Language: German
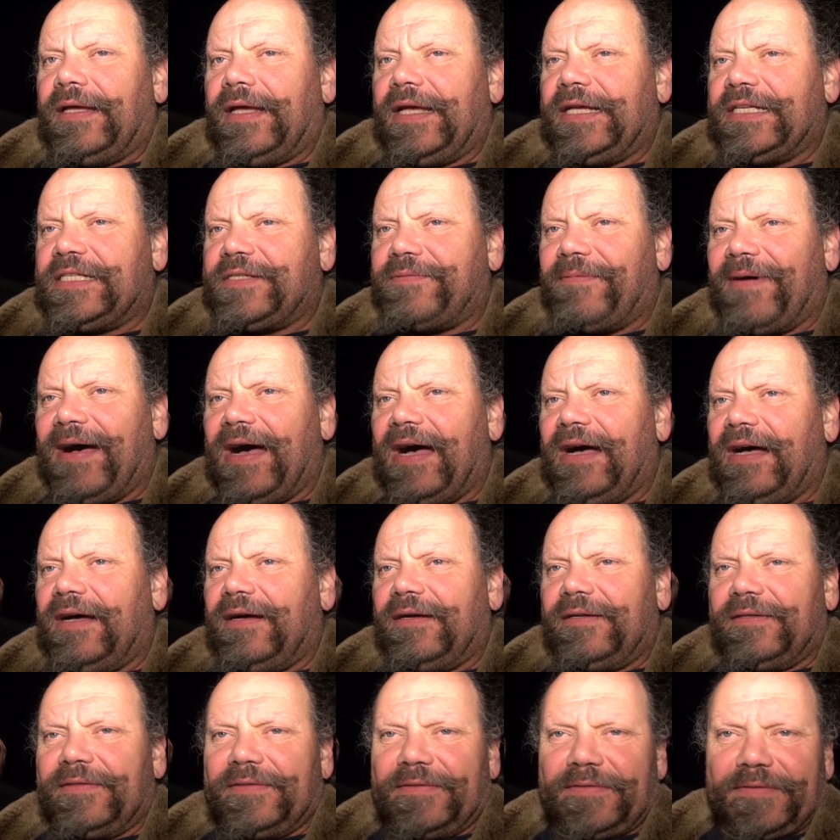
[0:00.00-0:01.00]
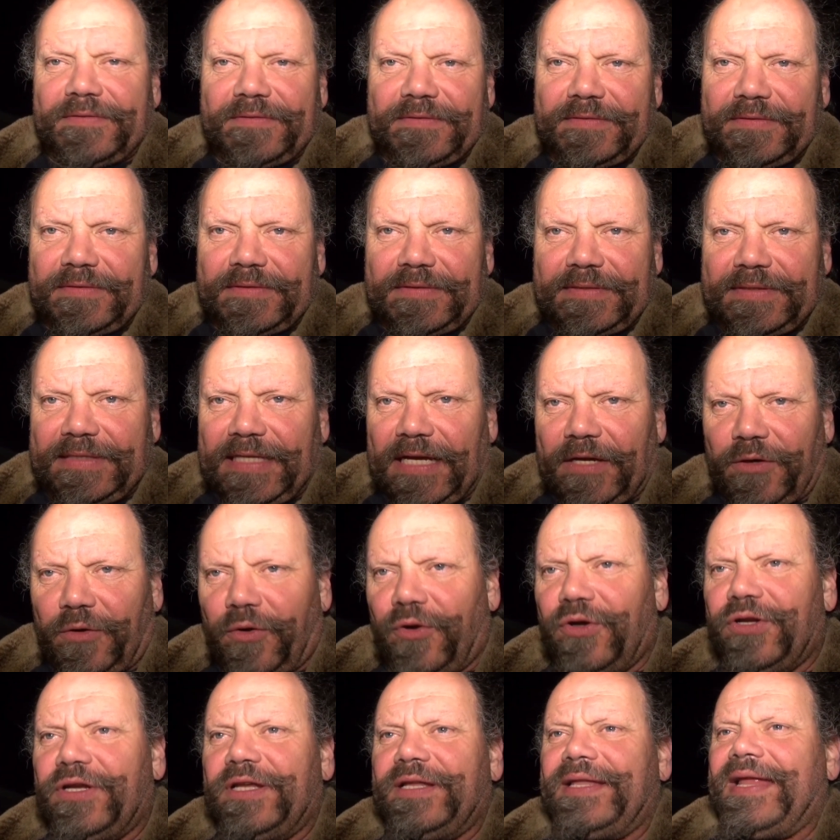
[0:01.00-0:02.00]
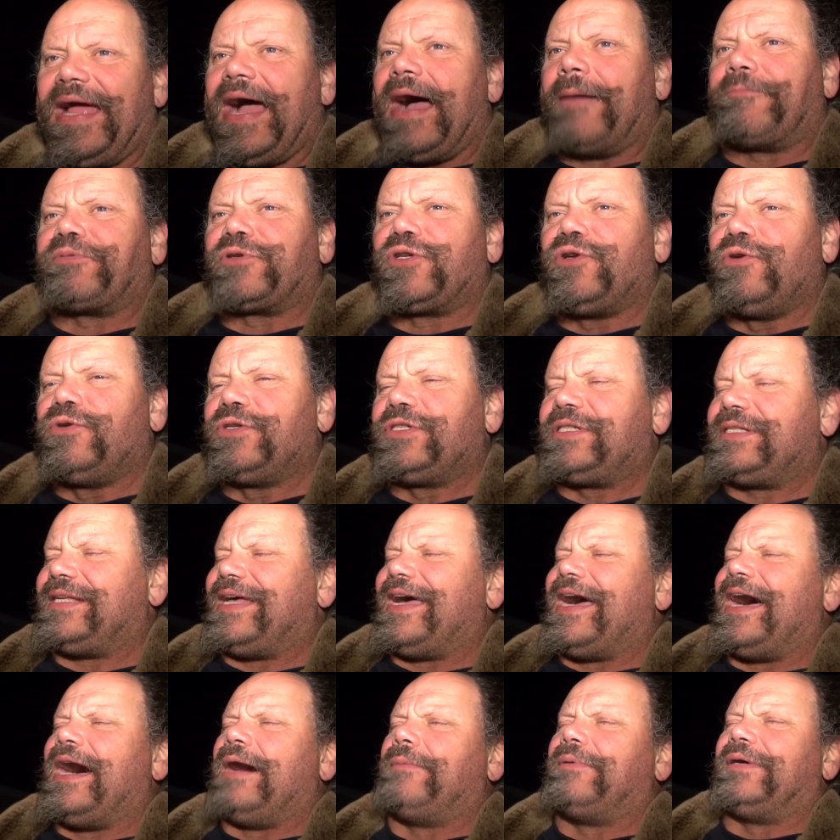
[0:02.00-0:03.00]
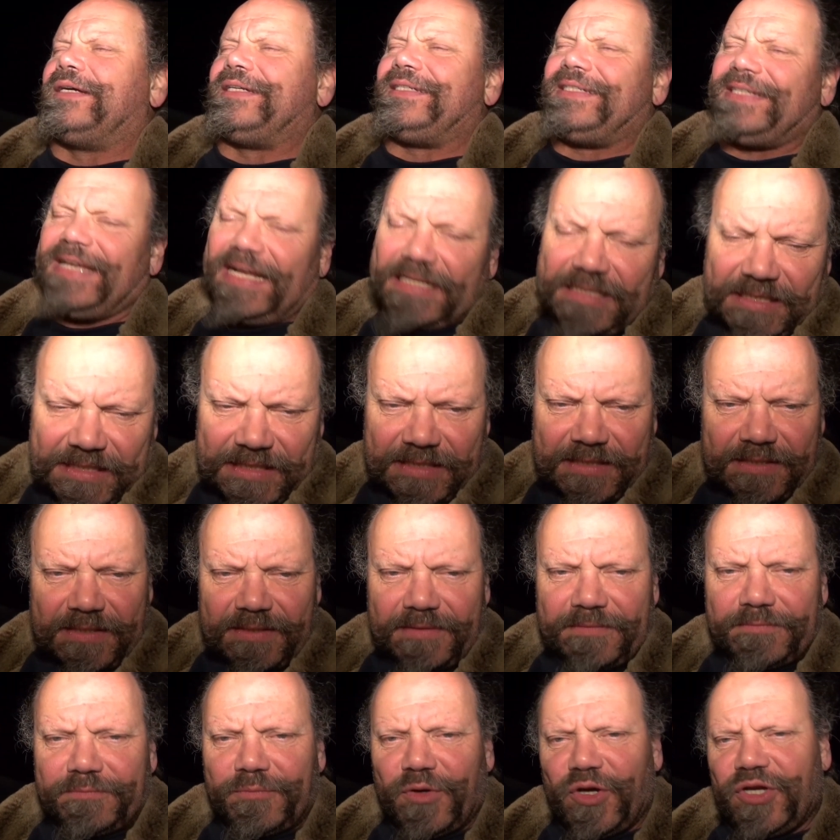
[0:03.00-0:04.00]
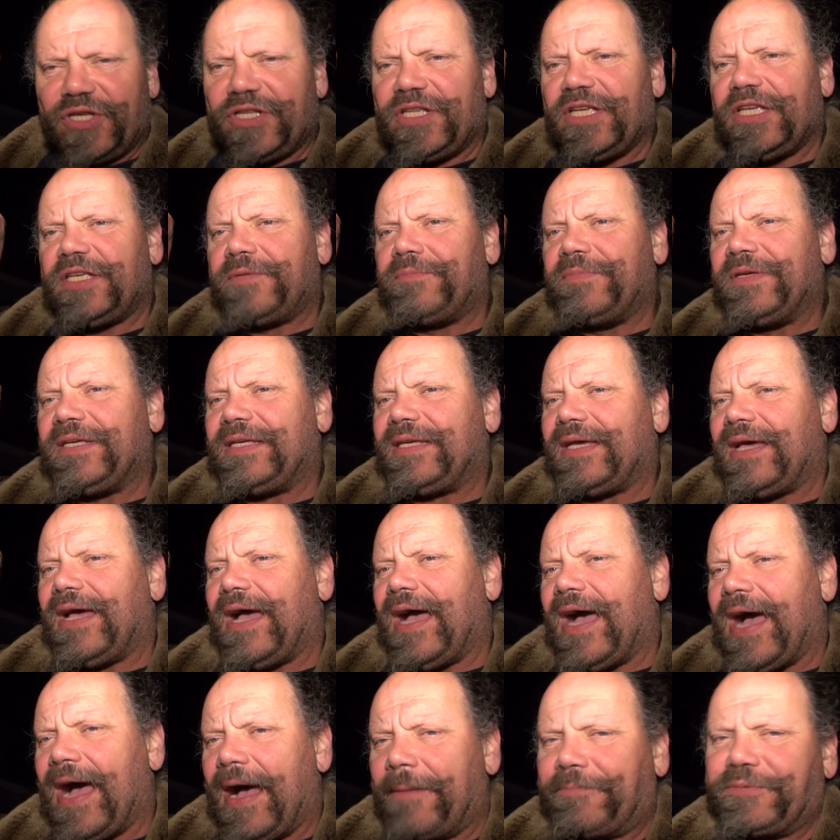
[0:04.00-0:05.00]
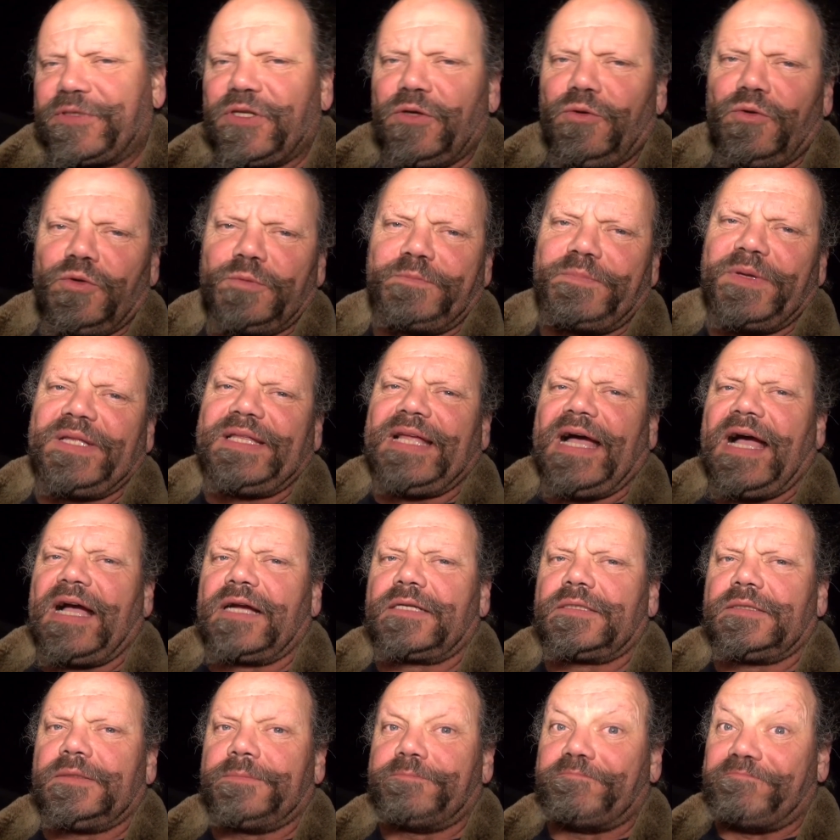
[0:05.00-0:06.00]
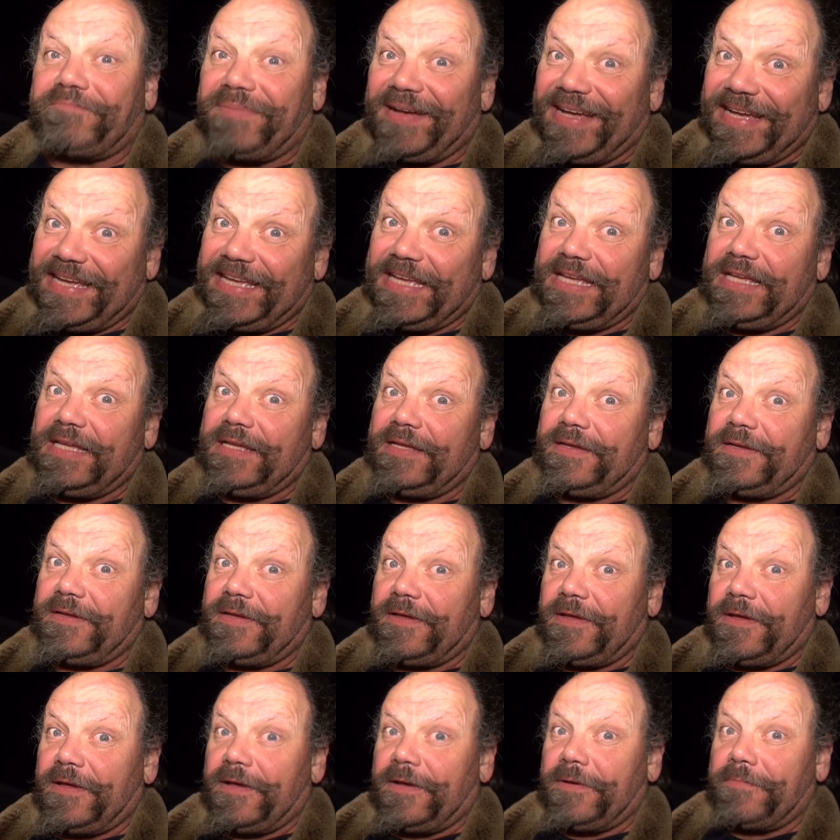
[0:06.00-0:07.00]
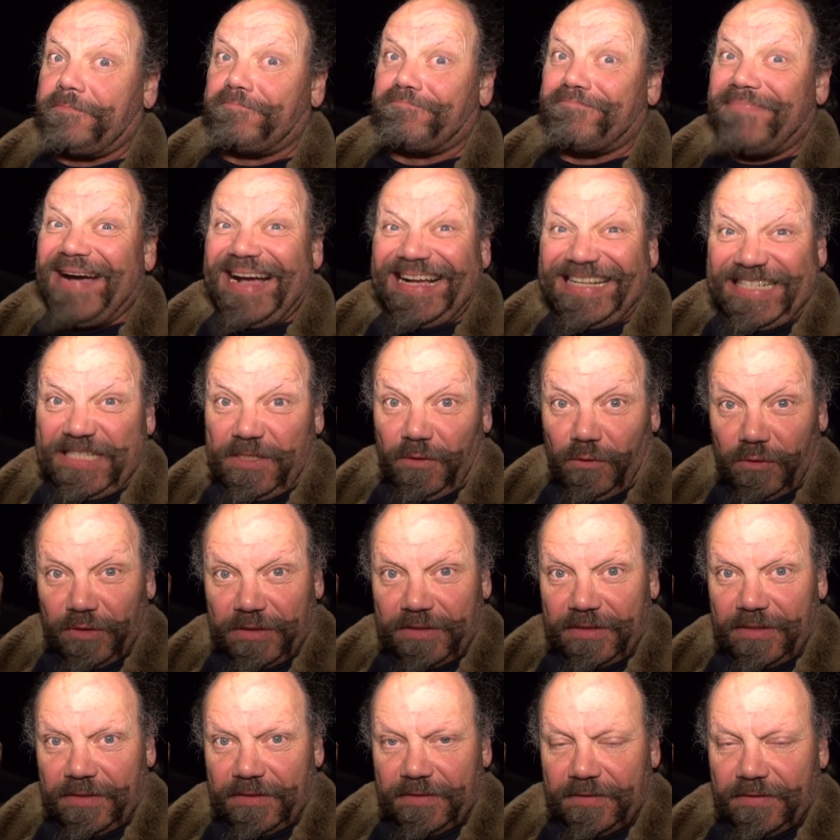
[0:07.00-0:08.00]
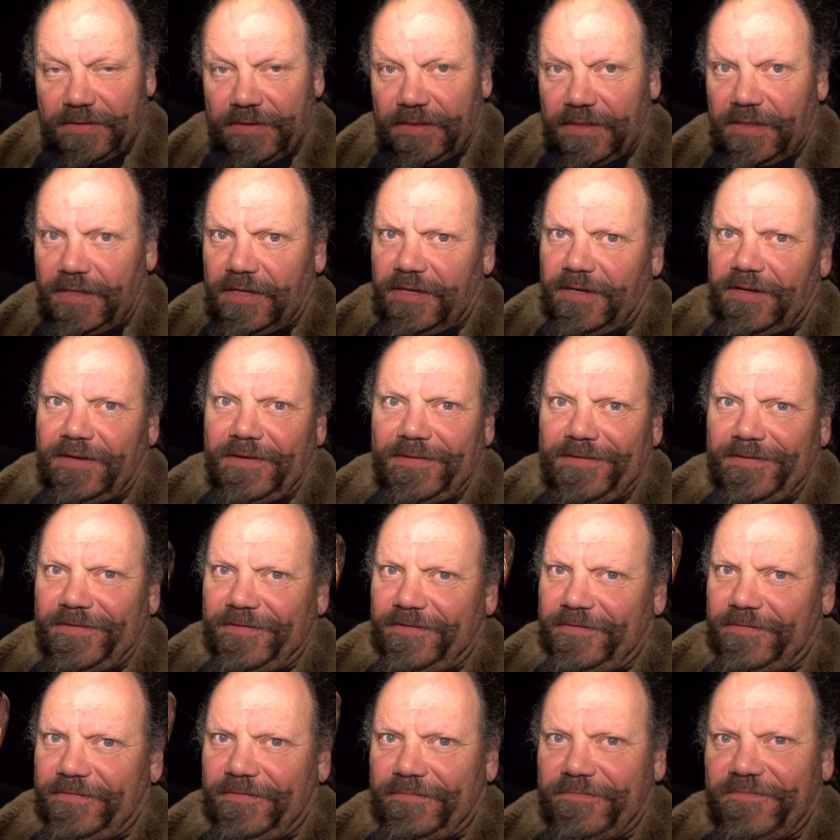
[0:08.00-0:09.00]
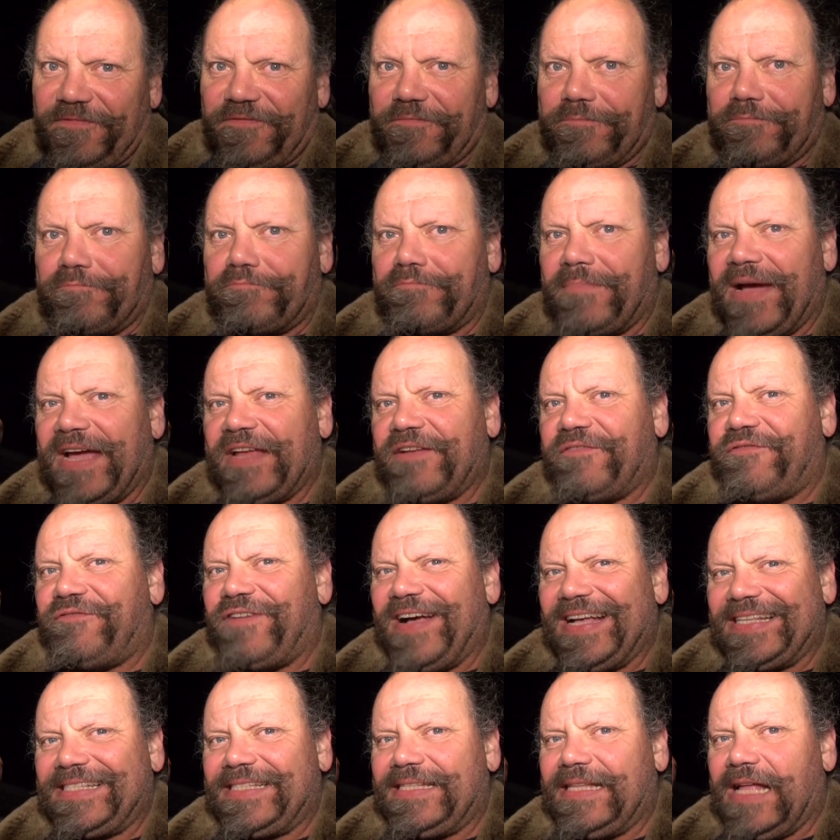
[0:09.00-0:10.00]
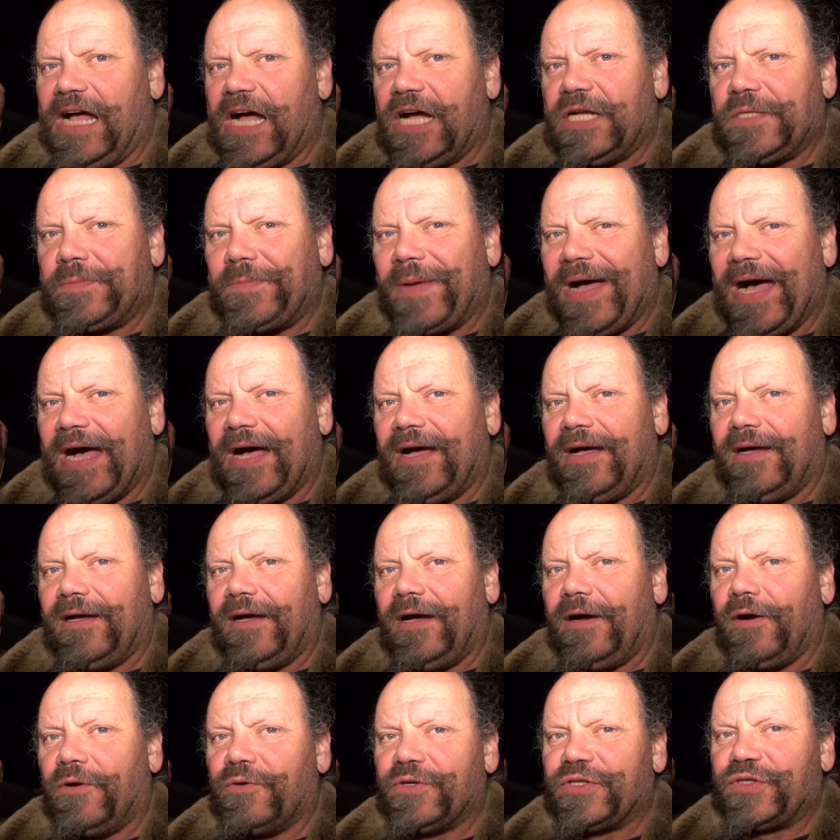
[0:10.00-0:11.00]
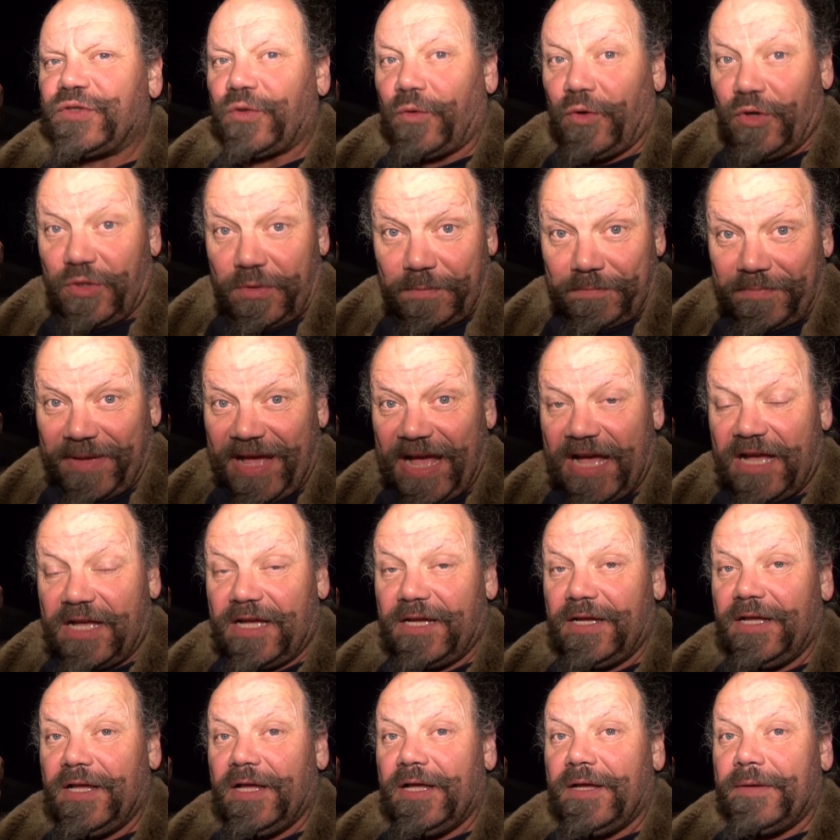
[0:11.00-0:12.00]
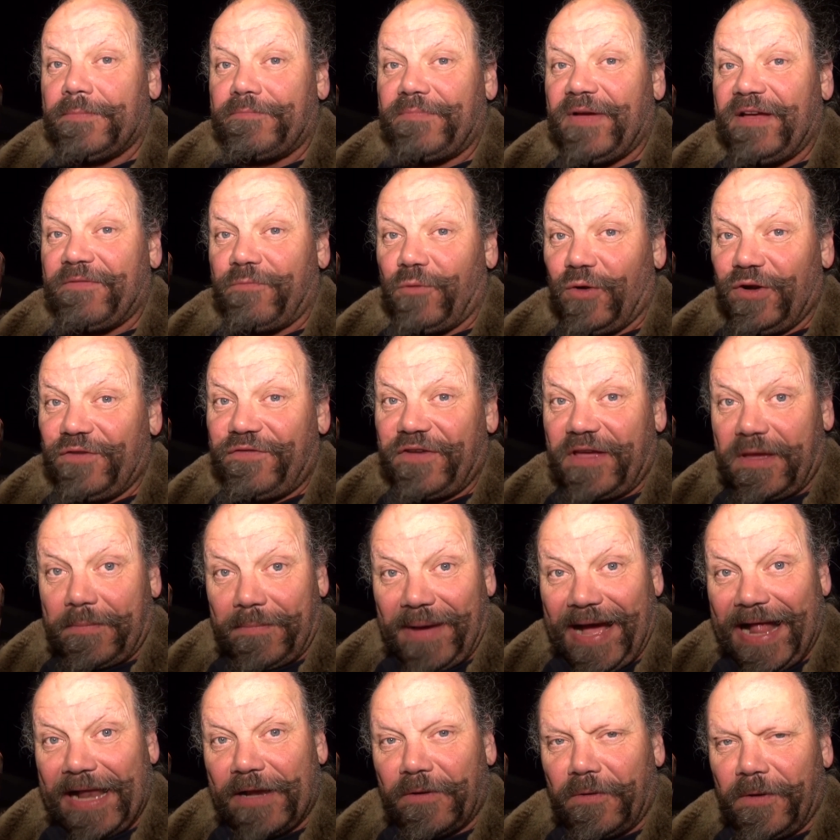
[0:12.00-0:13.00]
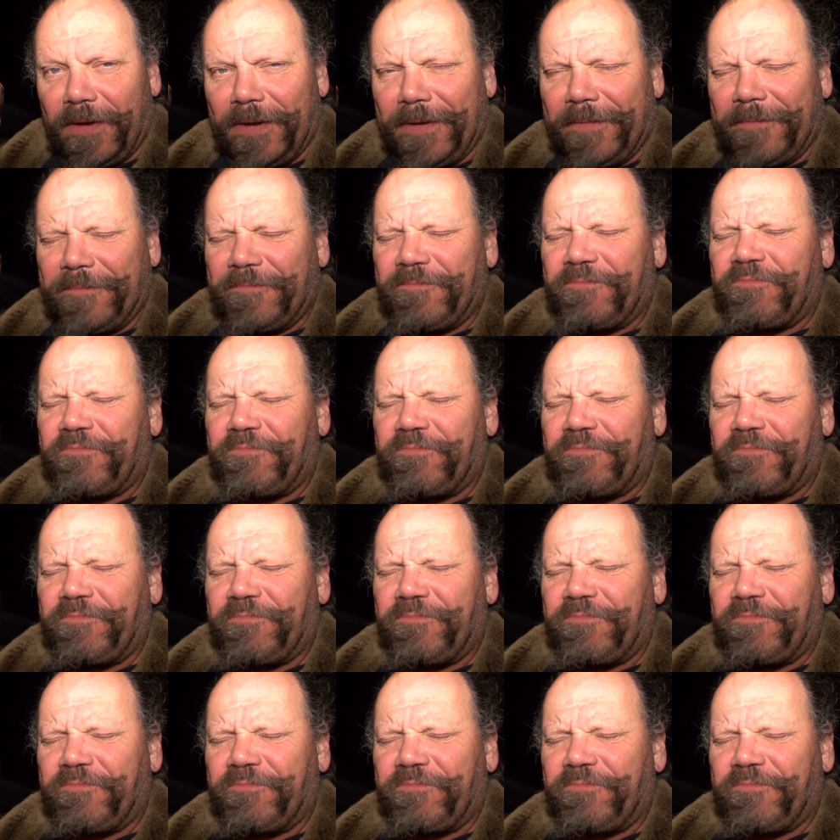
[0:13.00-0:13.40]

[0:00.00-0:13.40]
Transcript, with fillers: Es war der krönende Abschluss, aber jetzt möchte ich mich absolut bedanken bei Max Ott, mein Fassnachbar aus Röthenbach bei Wolfig im Allgäu.